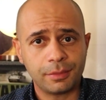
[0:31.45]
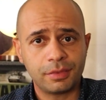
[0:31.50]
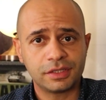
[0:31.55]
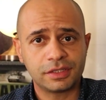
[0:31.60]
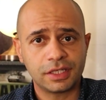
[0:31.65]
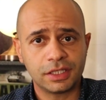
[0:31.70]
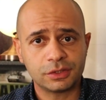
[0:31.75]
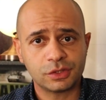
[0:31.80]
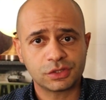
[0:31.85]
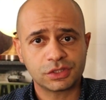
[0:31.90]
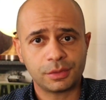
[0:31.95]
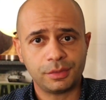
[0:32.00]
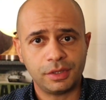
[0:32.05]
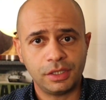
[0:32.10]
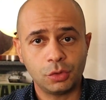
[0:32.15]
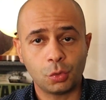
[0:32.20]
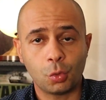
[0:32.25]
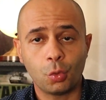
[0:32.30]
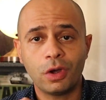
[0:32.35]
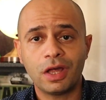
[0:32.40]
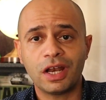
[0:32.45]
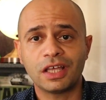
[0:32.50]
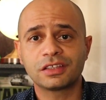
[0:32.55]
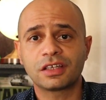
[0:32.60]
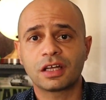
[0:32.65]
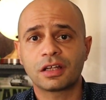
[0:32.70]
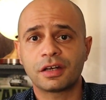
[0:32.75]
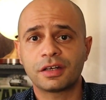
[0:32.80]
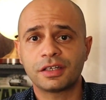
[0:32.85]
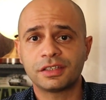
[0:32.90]
قبل 73 ولا
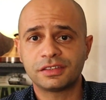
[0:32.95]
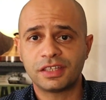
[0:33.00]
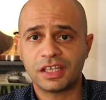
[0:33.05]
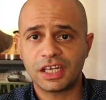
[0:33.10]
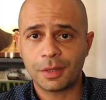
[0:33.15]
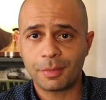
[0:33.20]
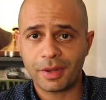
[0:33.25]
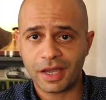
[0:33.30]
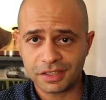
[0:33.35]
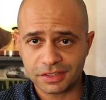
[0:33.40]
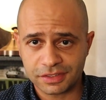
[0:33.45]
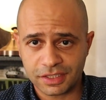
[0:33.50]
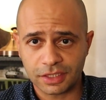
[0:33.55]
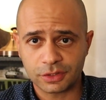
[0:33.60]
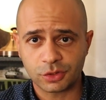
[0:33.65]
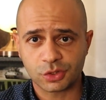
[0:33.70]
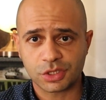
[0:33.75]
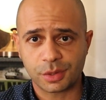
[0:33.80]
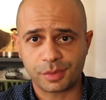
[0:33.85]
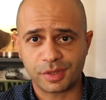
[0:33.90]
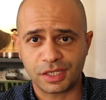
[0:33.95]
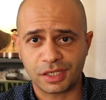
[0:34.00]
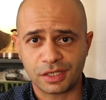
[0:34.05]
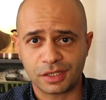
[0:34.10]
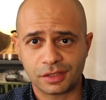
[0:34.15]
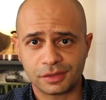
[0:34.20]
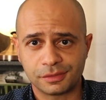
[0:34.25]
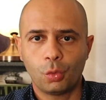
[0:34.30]
اتكررت تاني بعد 73